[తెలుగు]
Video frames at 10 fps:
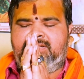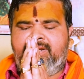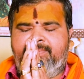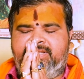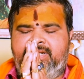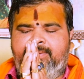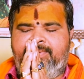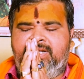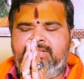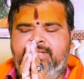శ్రీమాత్ర
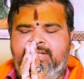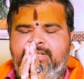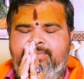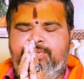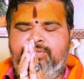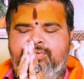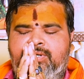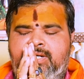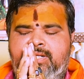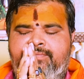నమ శ్రీ తిరుపతి
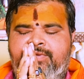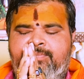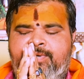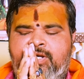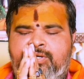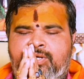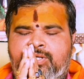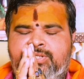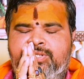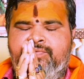దుర్గాదేవి నమ
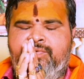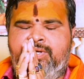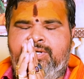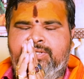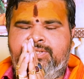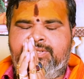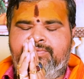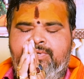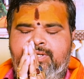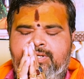అరుణాచల్ శివ అరుణాచల్
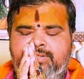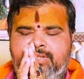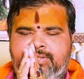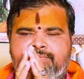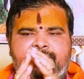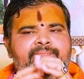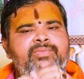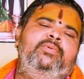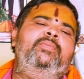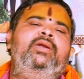శివ అరుణాచల్ శివ
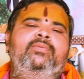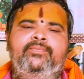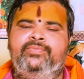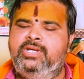ఇప్పుడు మనం